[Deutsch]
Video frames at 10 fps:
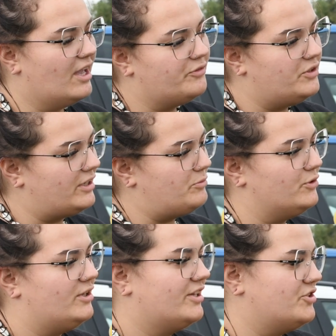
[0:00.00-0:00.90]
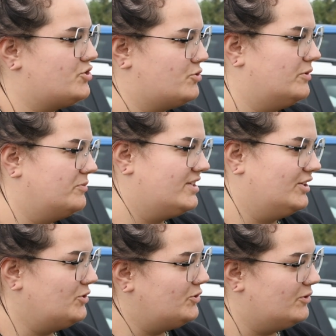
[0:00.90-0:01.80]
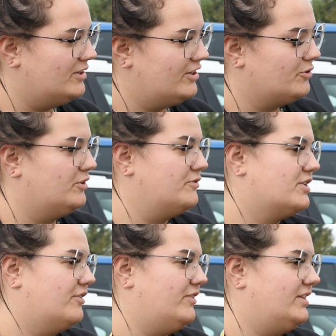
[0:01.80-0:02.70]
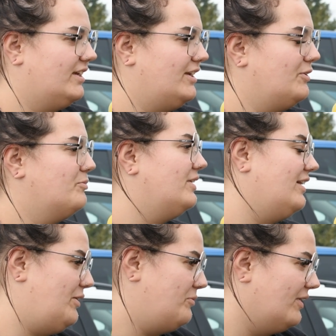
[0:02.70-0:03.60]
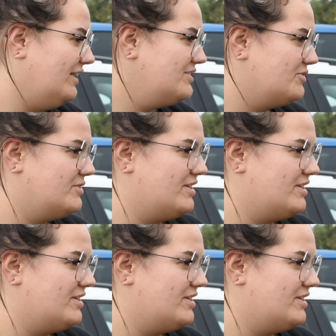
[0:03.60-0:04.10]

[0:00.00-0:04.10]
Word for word: Auf die gemütliche Sturmzeit natürlich und aufs Kaffee trinken bei der Embras. Da